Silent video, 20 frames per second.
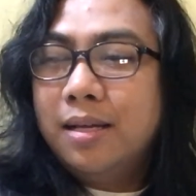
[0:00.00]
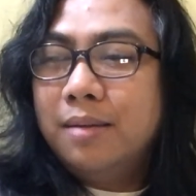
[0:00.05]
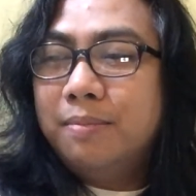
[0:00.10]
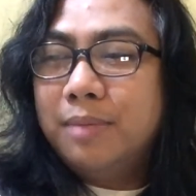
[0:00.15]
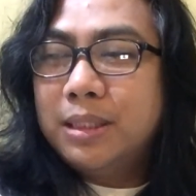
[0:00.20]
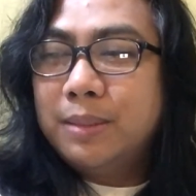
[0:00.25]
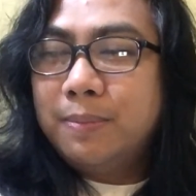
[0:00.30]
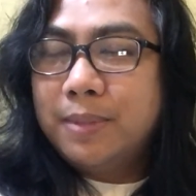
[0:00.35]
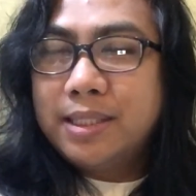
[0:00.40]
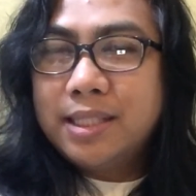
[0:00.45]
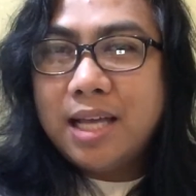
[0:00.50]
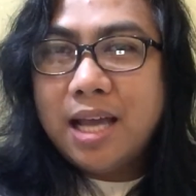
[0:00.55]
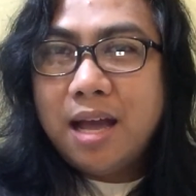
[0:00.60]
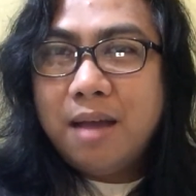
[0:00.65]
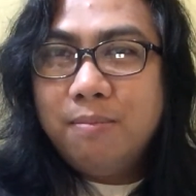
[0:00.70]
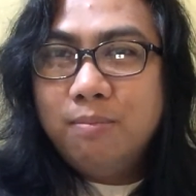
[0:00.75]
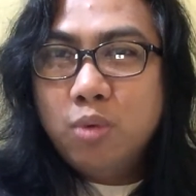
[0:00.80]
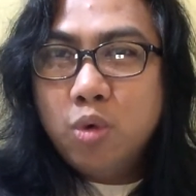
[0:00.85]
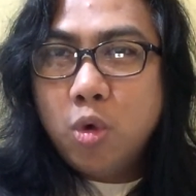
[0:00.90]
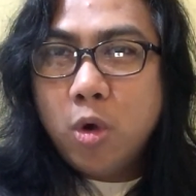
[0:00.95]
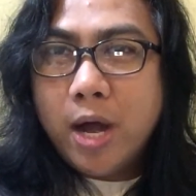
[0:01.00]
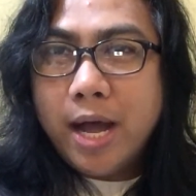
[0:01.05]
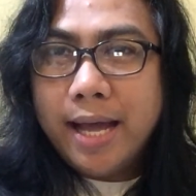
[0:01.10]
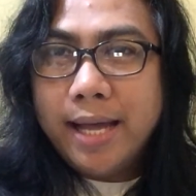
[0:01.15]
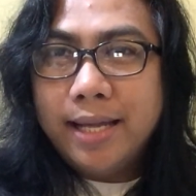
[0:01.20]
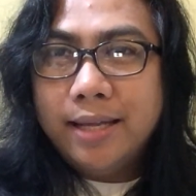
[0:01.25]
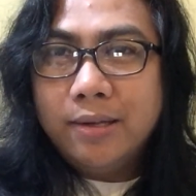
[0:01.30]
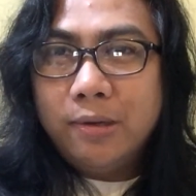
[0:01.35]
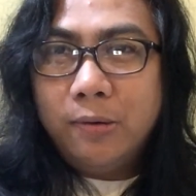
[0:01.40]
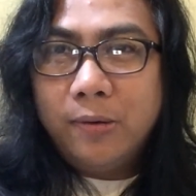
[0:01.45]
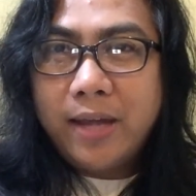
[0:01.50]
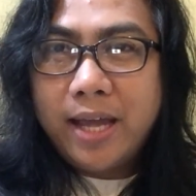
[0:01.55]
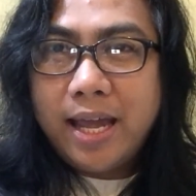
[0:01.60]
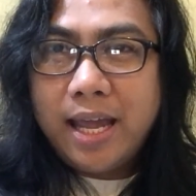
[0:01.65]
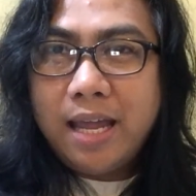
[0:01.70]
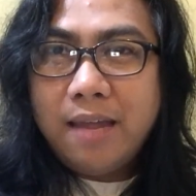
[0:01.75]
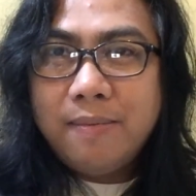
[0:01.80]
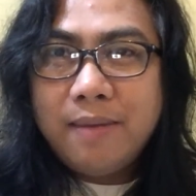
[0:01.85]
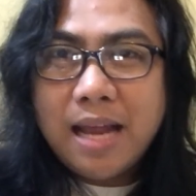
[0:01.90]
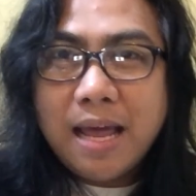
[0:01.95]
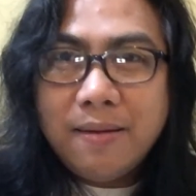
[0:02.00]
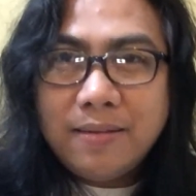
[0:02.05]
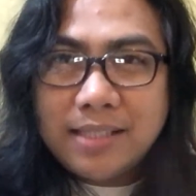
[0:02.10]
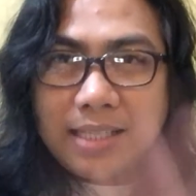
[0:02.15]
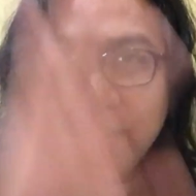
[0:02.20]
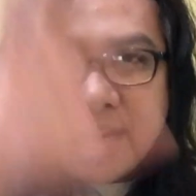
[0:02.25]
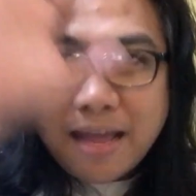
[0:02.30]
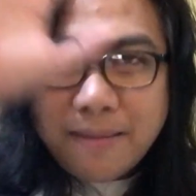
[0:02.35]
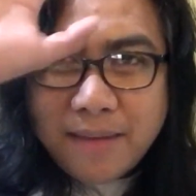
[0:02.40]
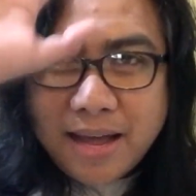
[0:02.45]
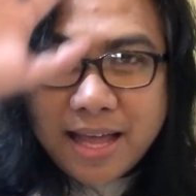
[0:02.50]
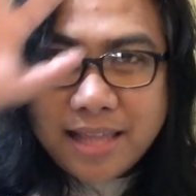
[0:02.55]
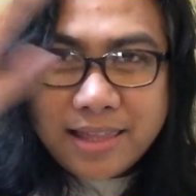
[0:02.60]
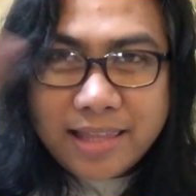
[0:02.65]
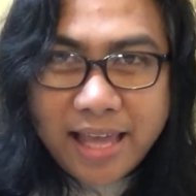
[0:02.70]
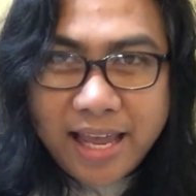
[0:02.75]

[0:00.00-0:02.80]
mas masaya ang buhay. Okay? Maraming salamat.